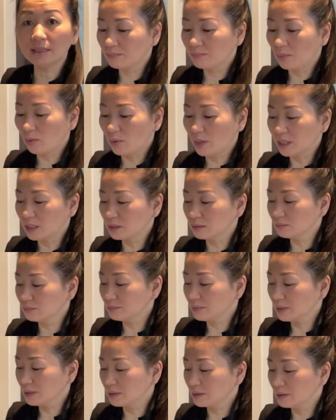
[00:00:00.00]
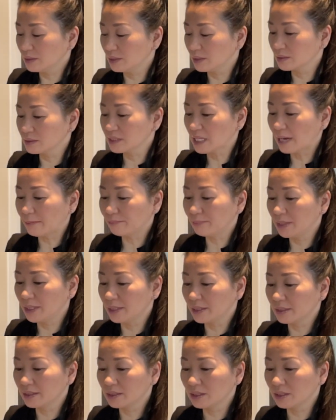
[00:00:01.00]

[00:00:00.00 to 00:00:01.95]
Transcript: hoa nâng viên hiện sa pì